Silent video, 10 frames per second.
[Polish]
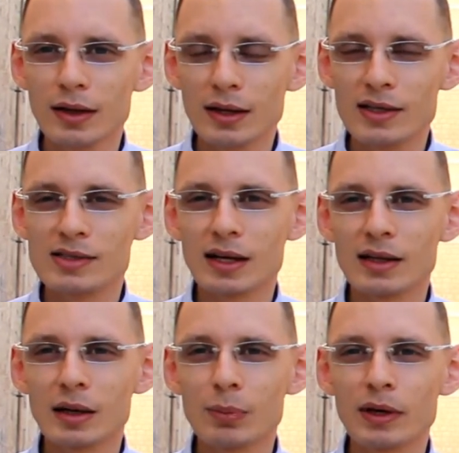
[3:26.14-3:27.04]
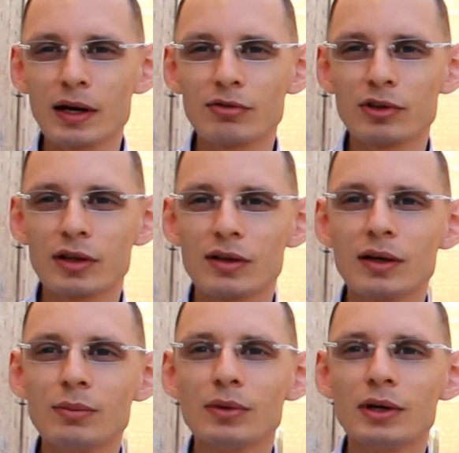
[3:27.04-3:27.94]
jest tak naprawdę
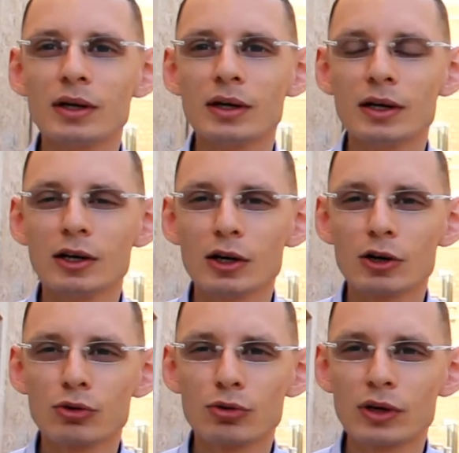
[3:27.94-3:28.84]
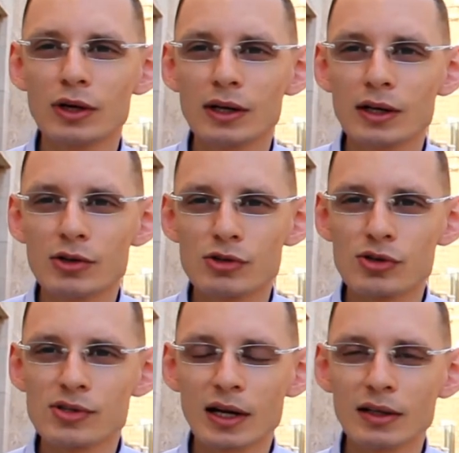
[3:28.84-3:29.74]
tym, który
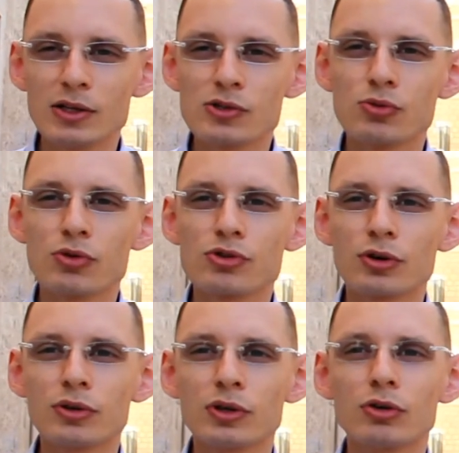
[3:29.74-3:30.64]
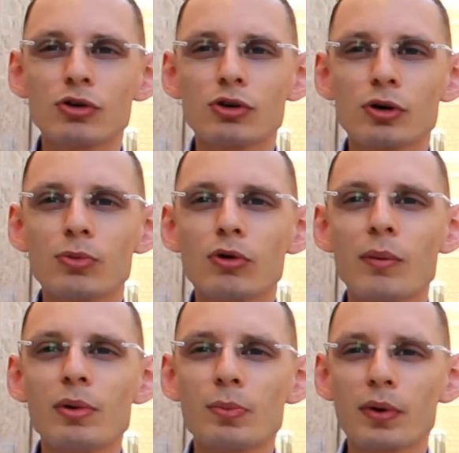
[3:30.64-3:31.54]
zostanie złożony do grobu,
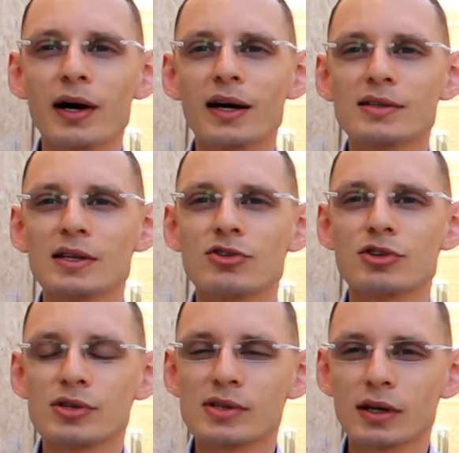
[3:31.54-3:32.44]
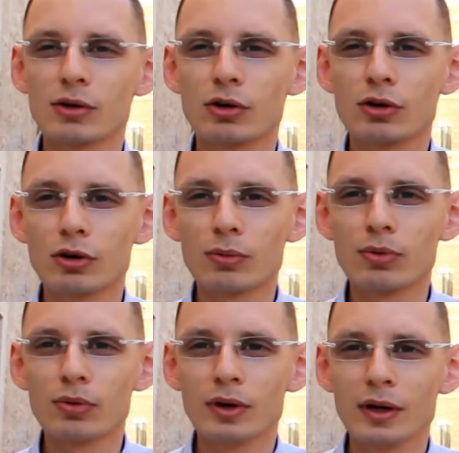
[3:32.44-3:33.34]
aby pokazać, że z tego
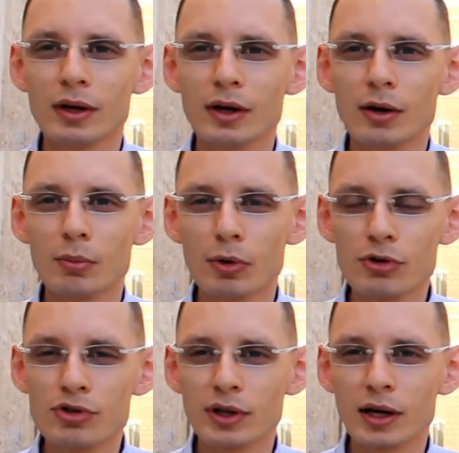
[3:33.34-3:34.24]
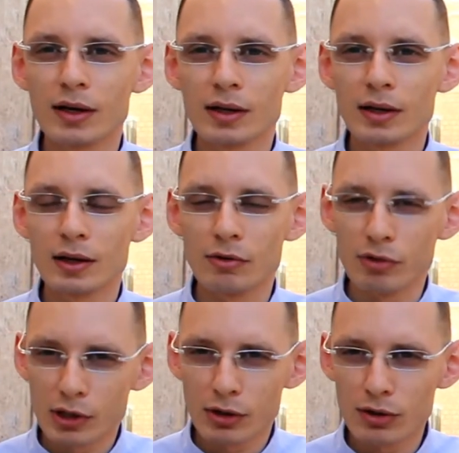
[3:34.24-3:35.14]
grobu można
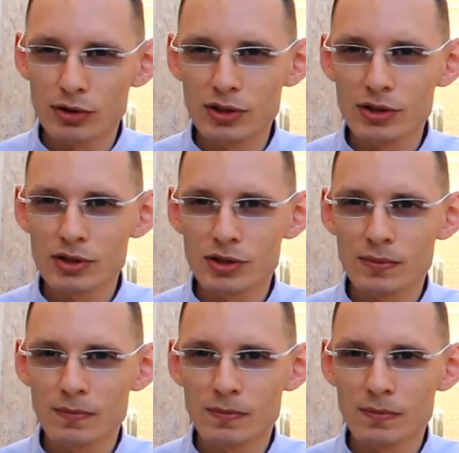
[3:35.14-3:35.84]
wychodzić.